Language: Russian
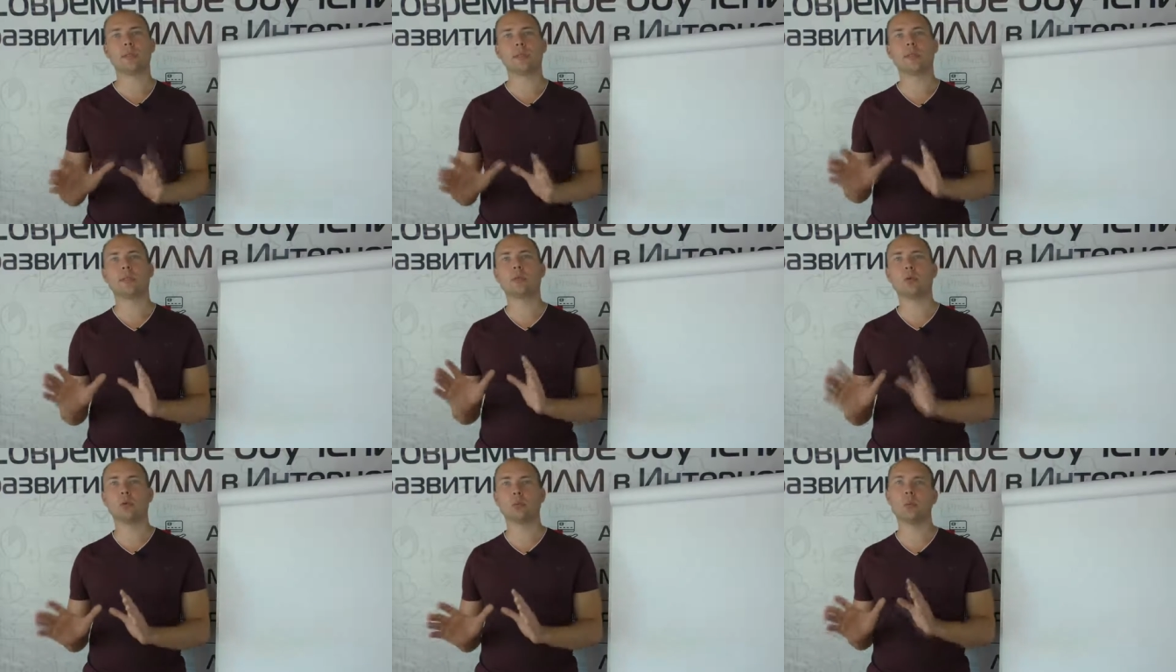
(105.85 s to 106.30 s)

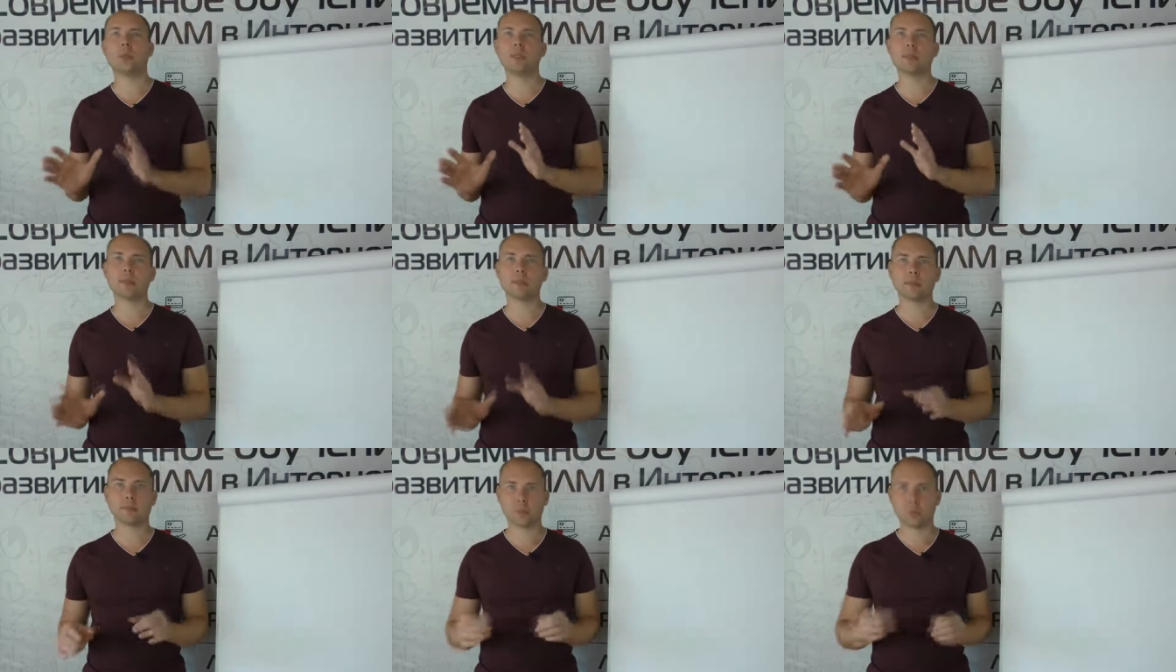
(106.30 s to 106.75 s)
сетевой
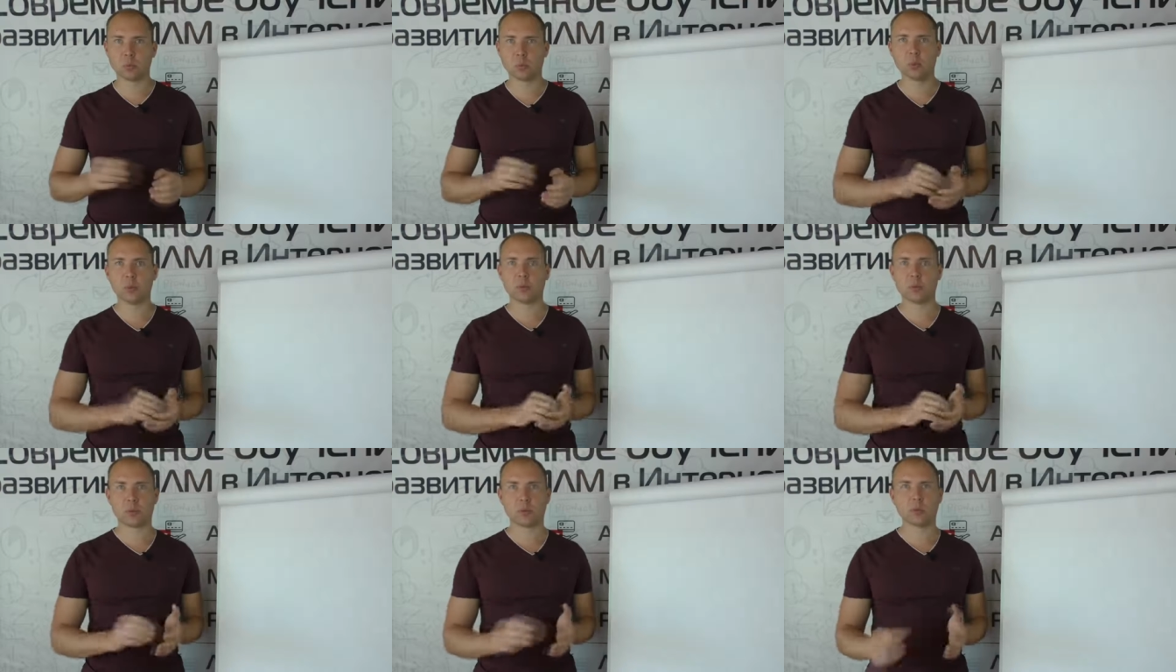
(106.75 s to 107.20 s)
бизнес, вы
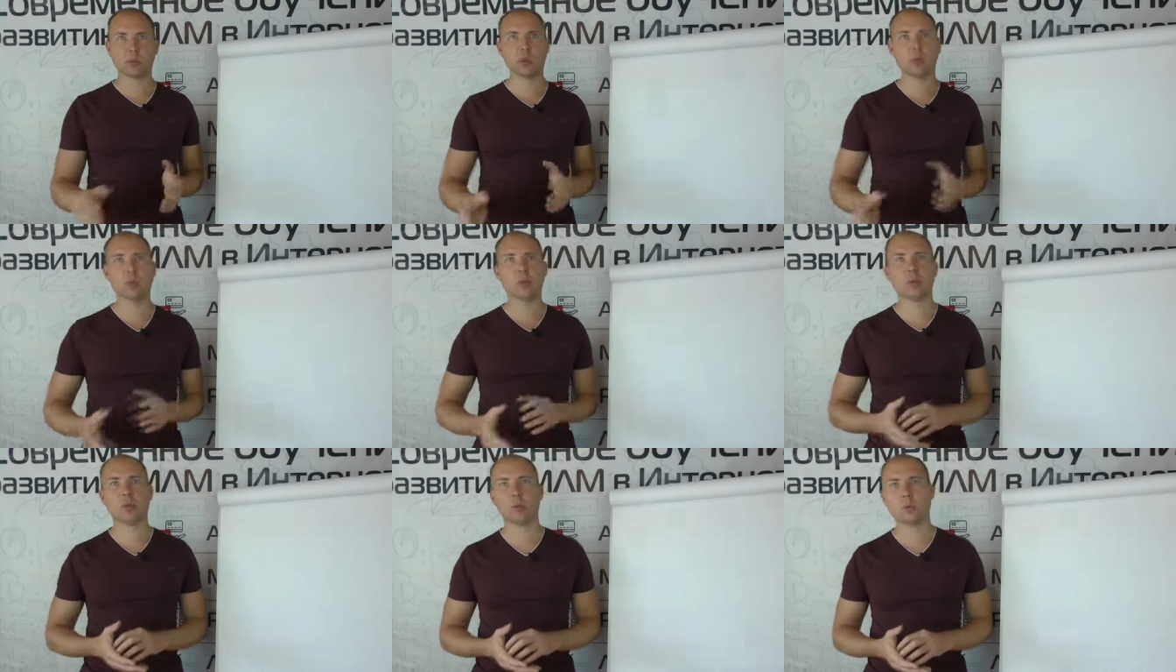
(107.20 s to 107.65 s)
будете
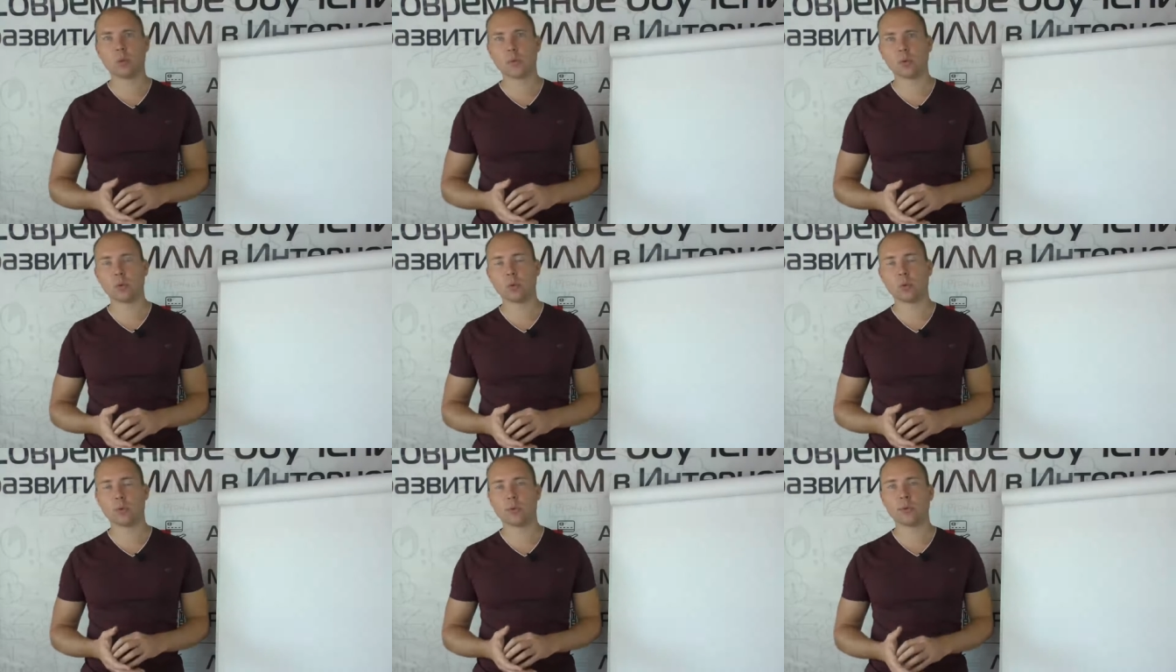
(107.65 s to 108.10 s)
подключать туда
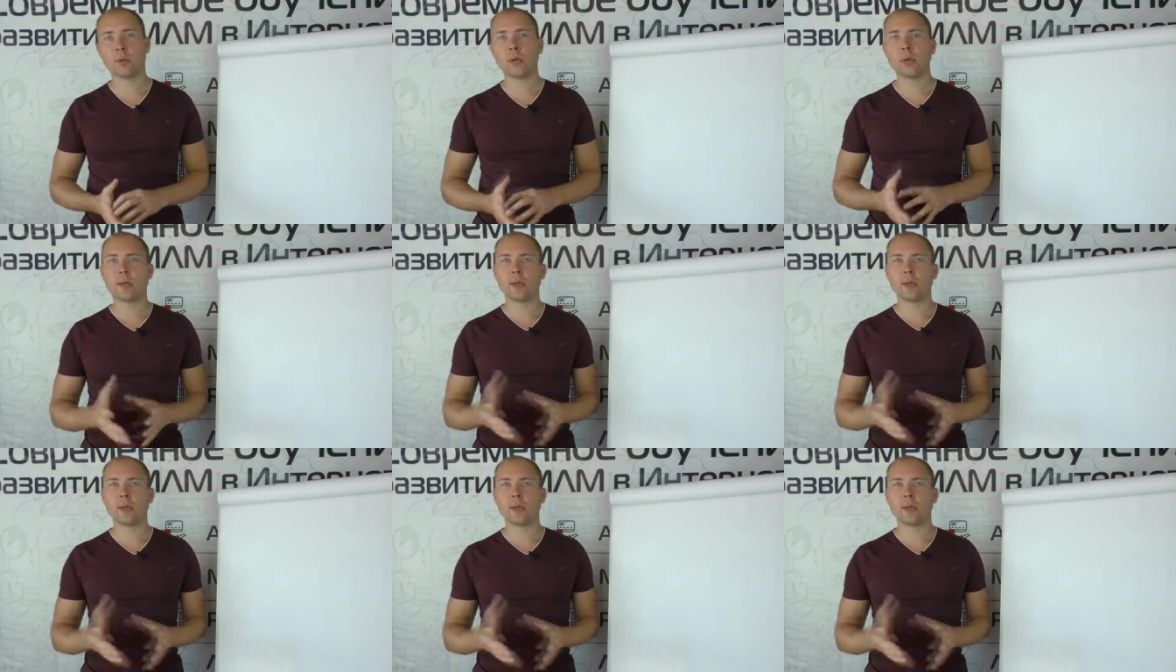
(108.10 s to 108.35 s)
партнеров.